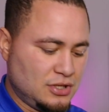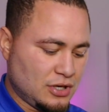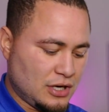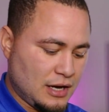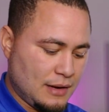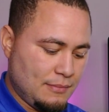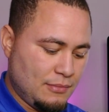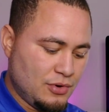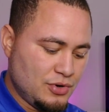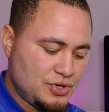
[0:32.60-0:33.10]
lo
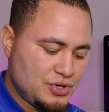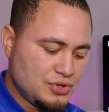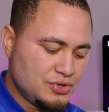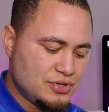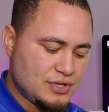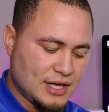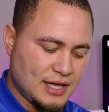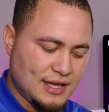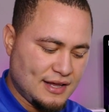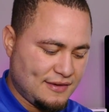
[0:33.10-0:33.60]
que muchos de
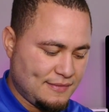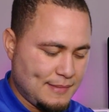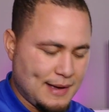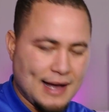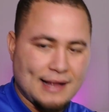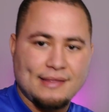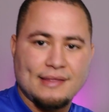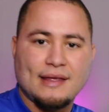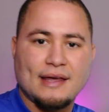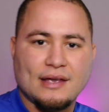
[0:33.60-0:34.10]
ustedes me
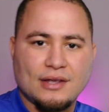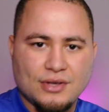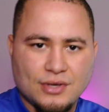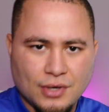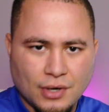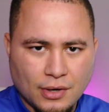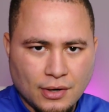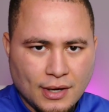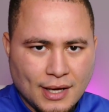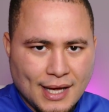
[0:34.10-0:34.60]
han
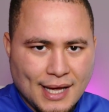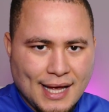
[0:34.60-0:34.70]
dicho